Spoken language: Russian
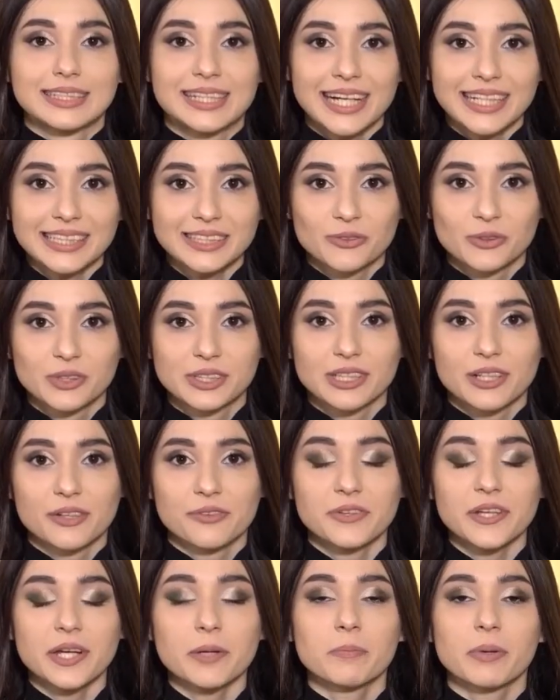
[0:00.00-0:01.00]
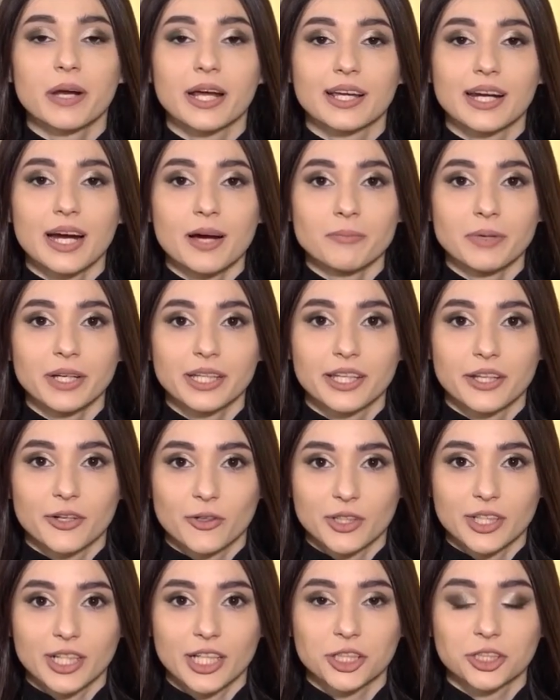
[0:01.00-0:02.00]
Здравствуйте! В эфире программа
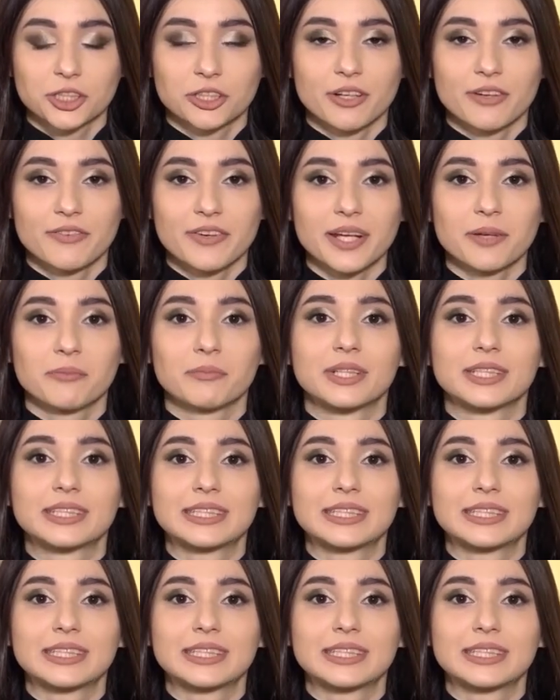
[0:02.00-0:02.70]
«Герои нашего времени».